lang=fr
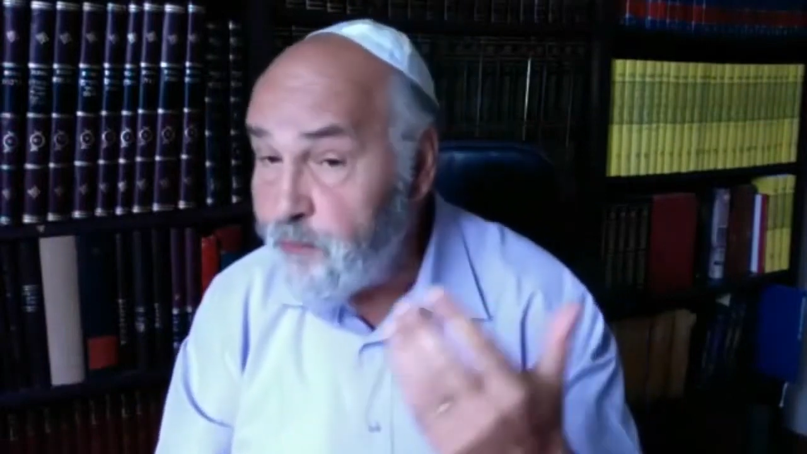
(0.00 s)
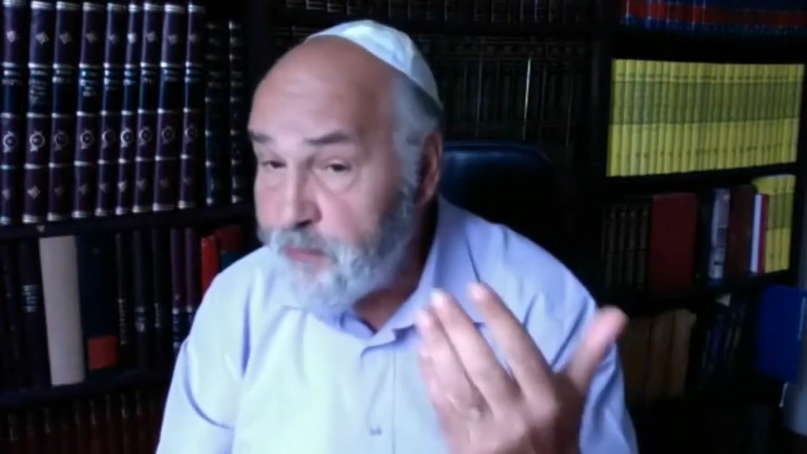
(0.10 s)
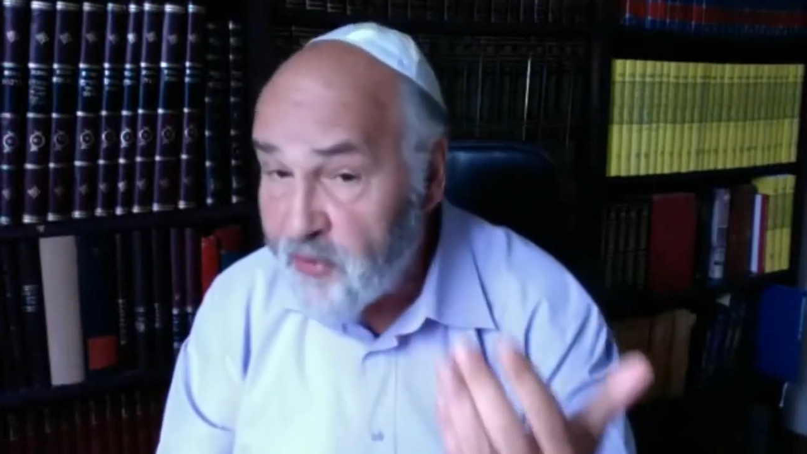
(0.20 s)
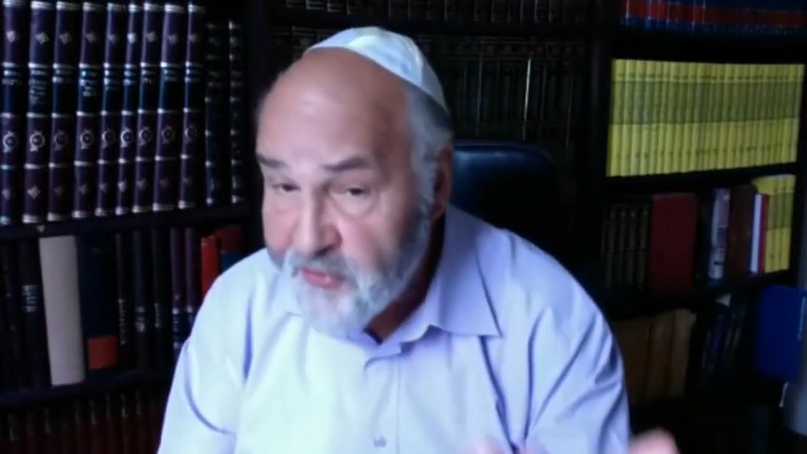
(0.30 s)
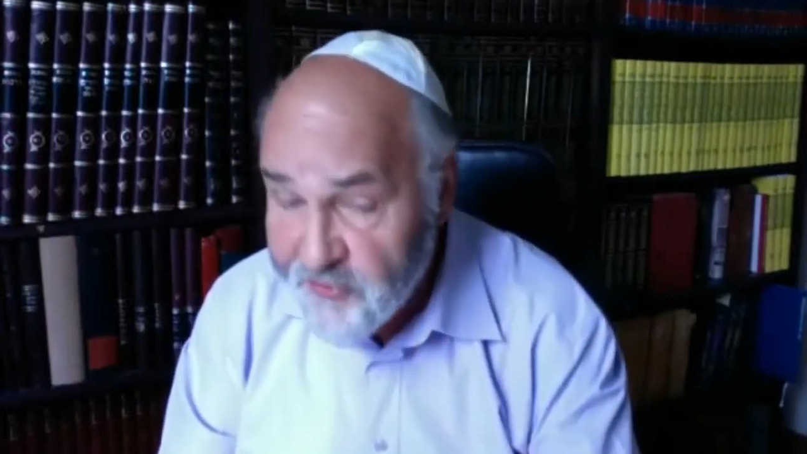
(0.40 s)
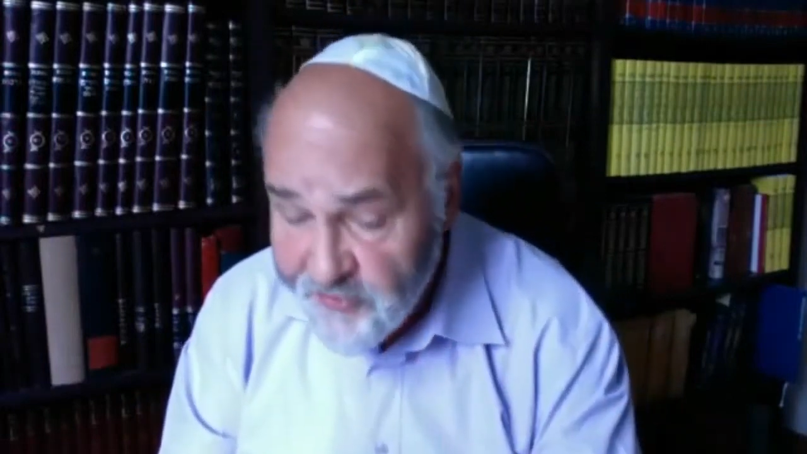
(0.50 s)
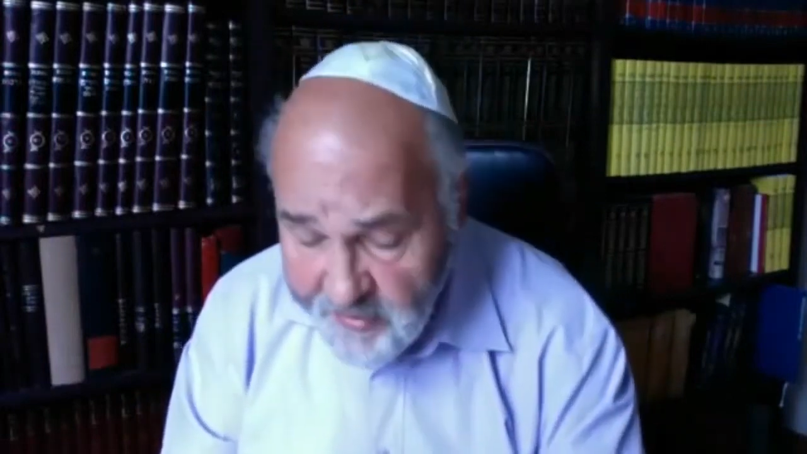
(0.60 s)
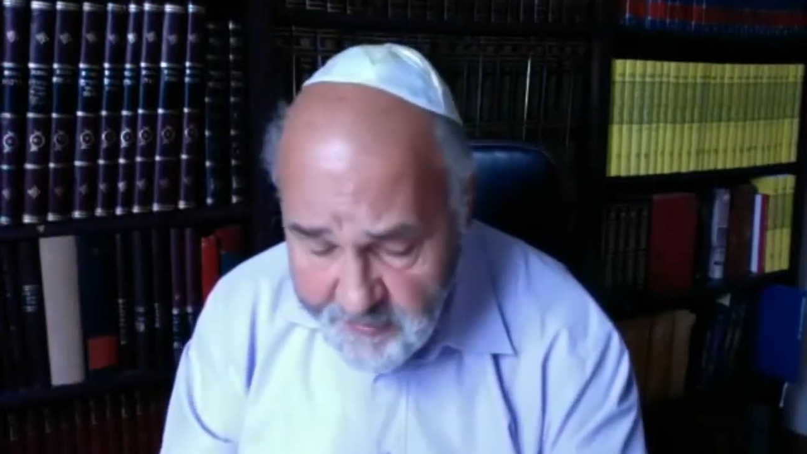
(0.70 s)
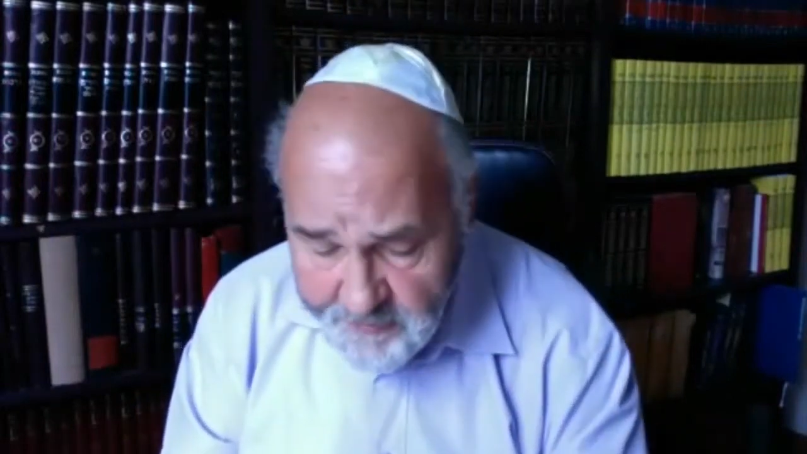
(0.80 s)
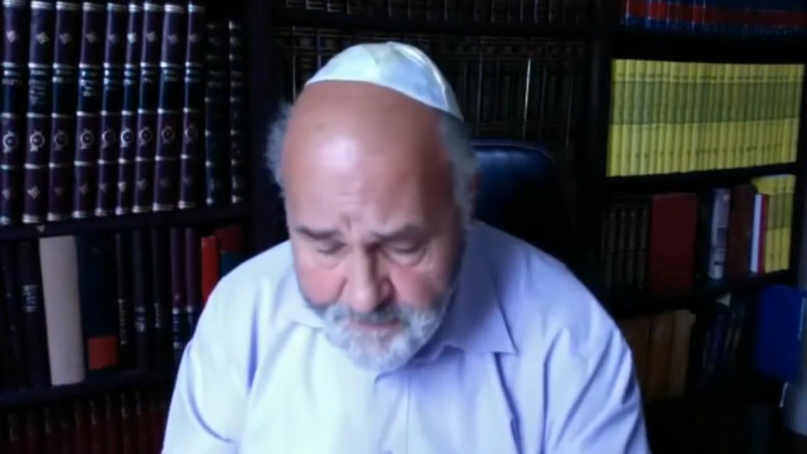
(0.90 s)

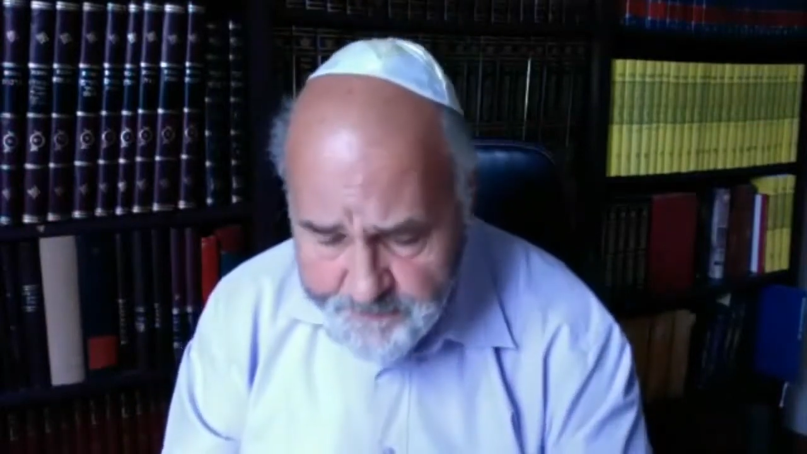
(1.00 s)
pensée